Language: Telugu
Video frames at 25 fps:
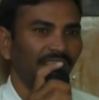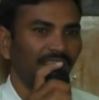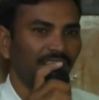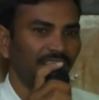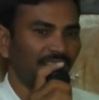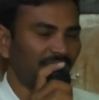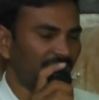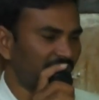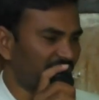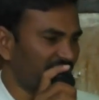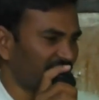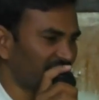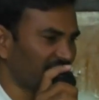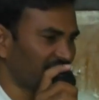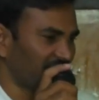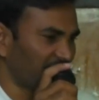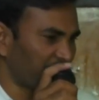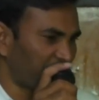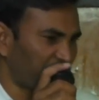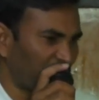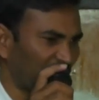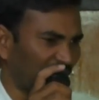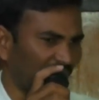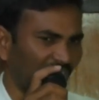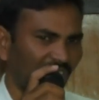ఈ చిన్న ఈ
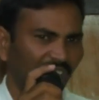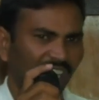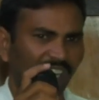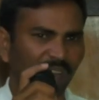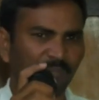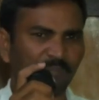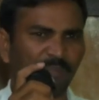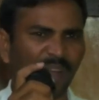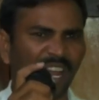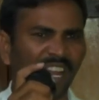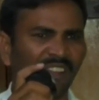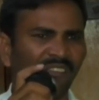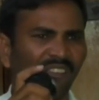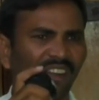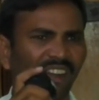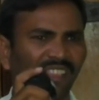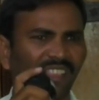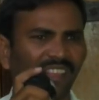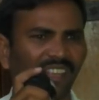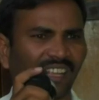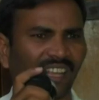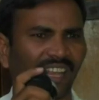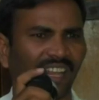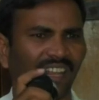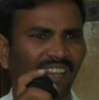పిల్లలకి భయం
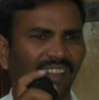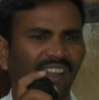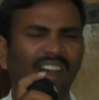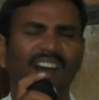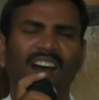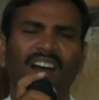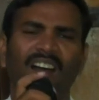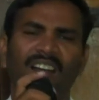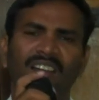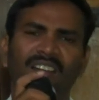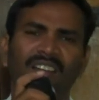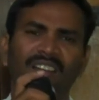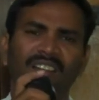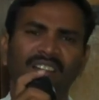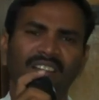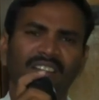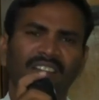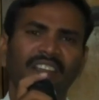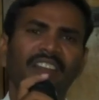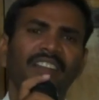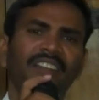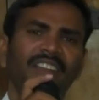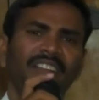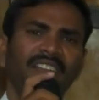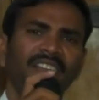ఉండదుక
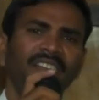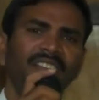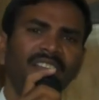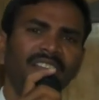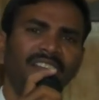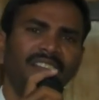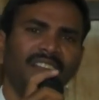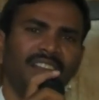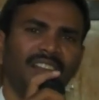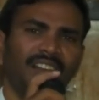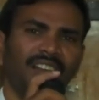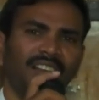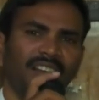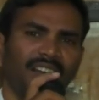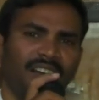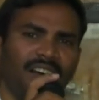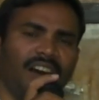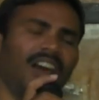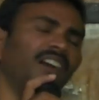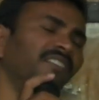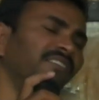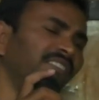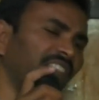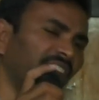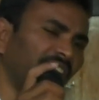ఏంటి
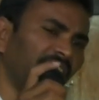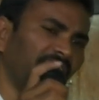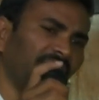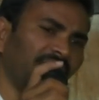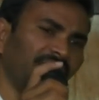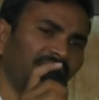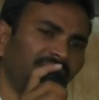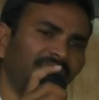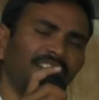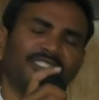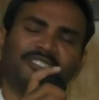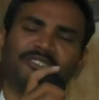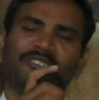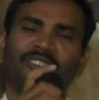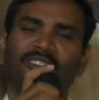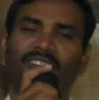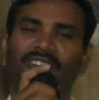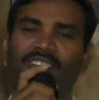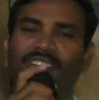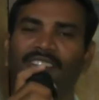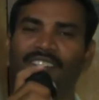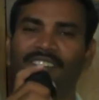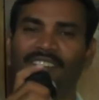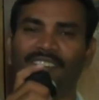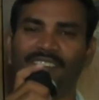అంతే చేసుకో
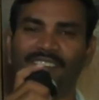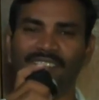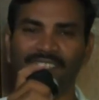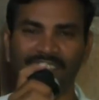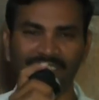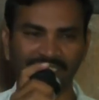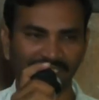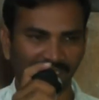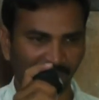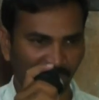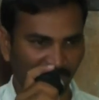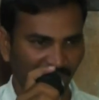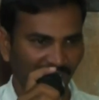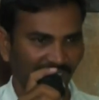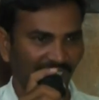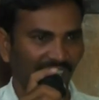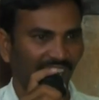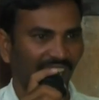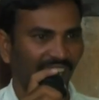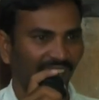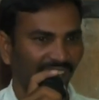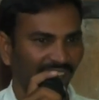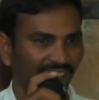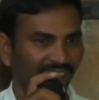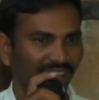ఇది
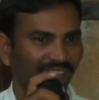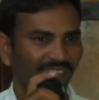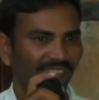సమాధానాలు